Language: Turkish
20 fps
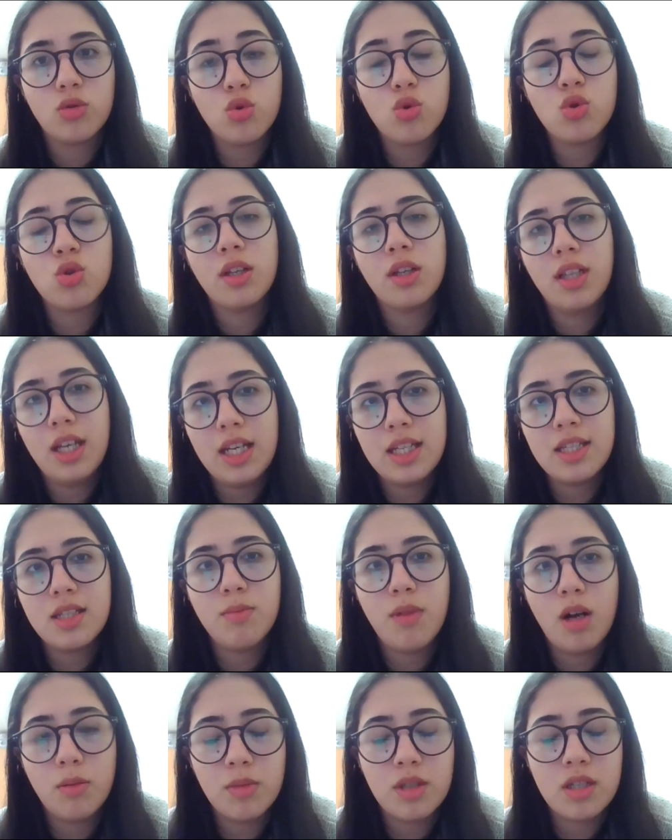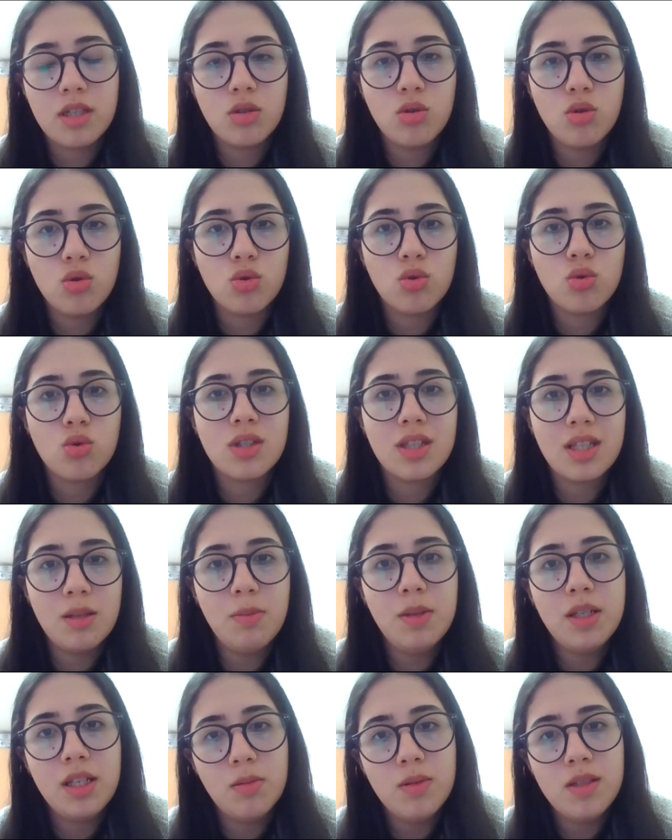Rusya'da eğitim almak istiyorsunuz
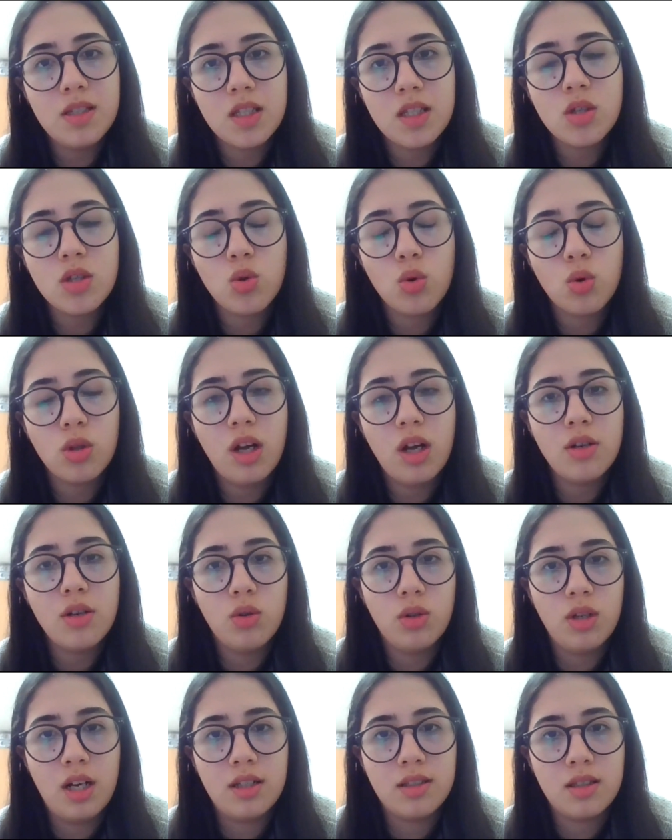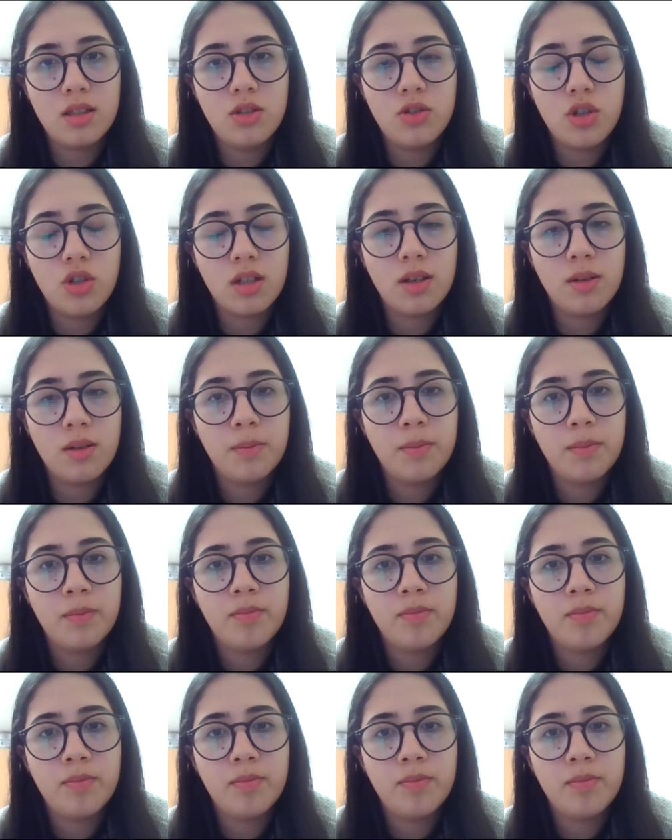gibi gibi size sorular yöneltilecek.